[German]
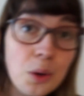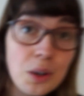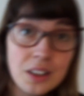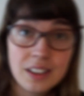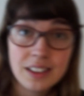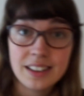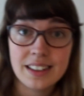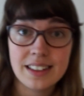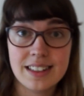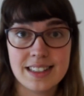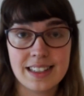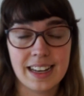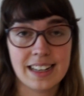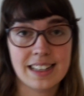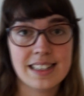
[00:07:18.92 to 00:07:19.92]
wo ihr
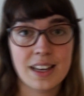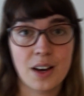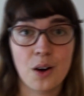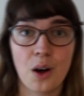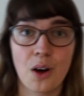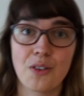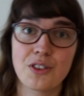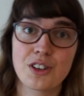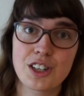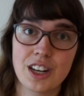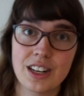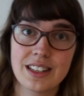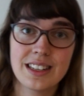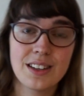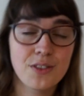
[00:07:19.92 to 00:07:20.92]
das Ganze auch auf ein
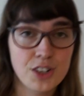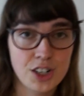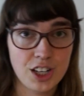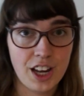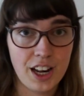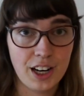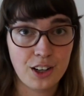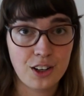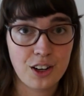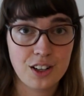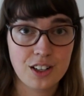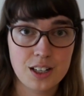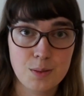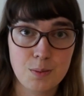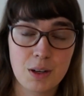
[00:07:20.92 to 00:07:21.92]
Stativ stellen
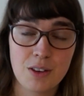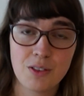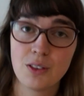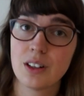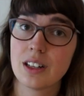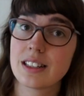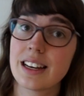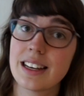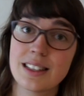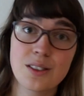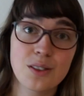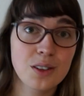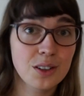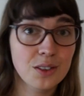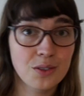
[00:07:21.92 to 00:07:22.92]
könnt, das Pivo. Das heißt,
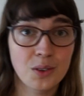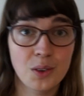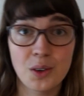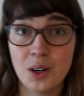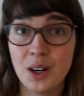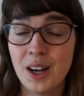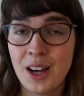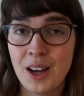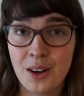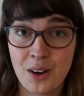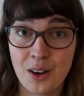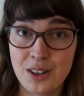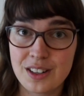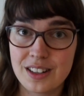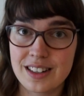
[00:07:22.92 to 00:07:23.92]
irgendwo
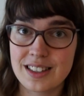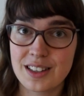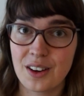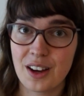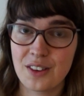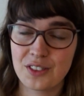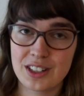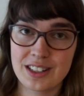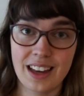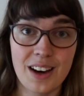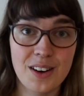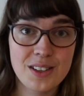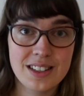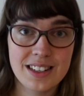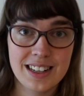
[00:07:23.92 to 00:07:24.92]
könnt ihr das auch einfach
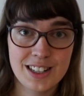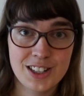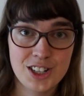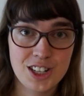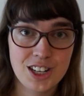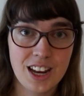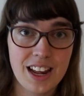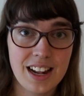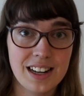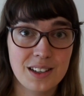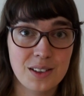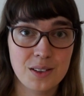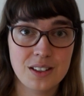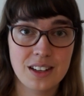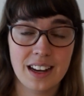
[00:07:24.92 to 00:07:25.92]
draußen
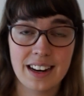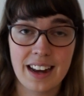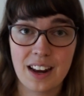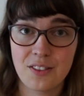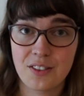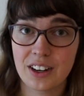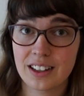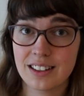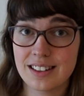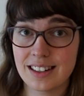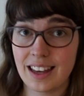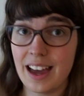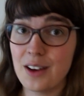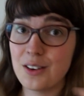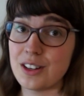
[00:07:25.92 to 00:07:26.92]
hinstellen und dann einfach in
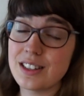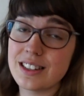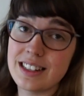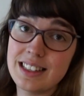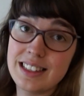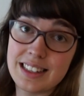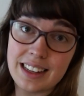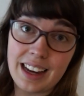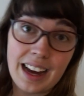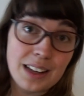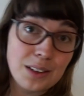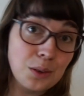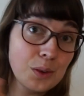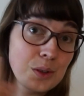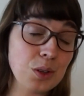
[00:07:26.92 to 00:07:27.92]
360
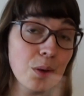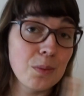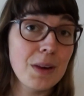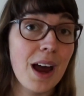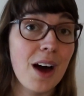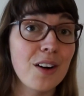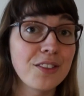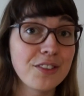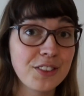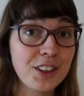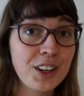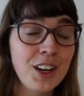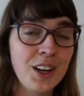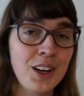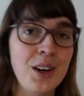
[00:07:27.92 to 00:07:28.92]
Grad rundherum
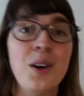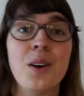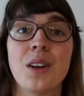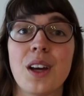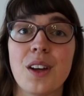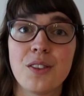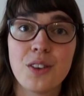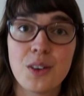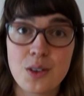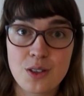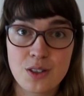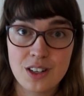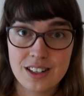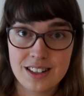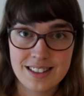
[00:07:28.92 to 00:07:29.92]
laufen und dann
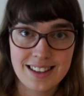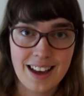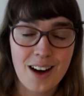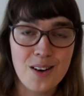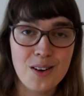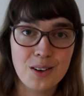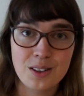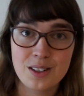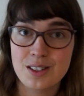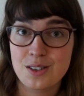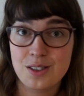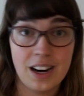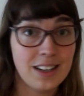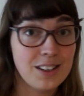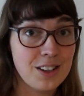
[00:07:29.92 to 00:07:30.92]
funktioniert das auch und es
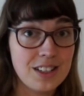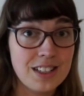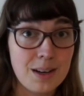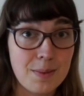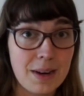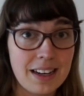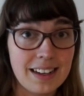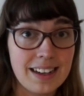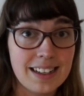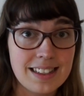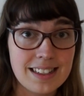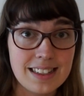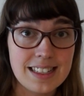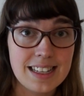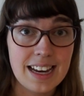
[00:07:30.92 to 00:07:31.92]
trackt euch dabei die
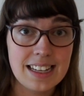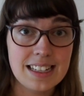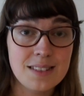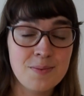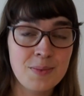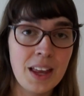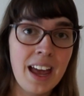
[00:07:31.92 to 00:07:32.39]
ganze Zeit.